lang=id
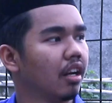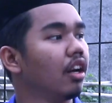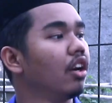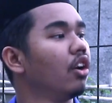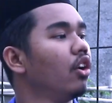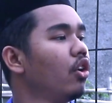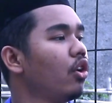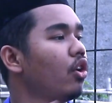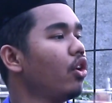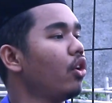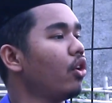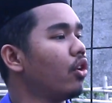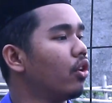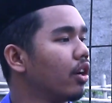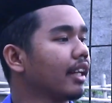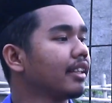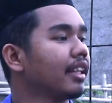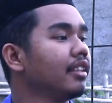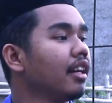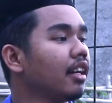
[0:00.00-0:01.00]
Lu
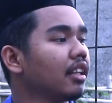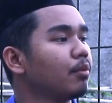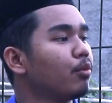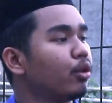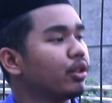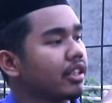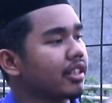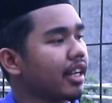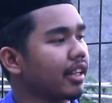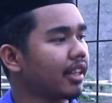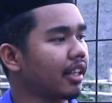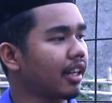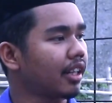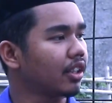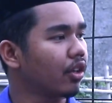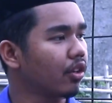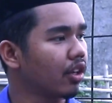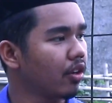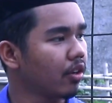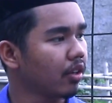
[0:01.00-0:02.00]
katanya ketemu setan
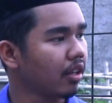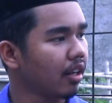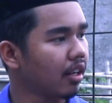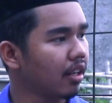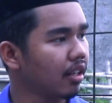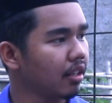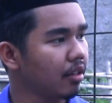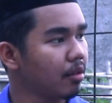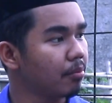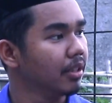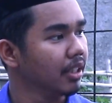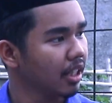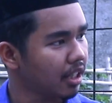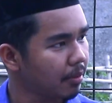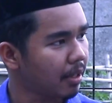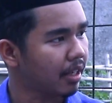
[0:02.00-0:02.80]
kata orang-orang bener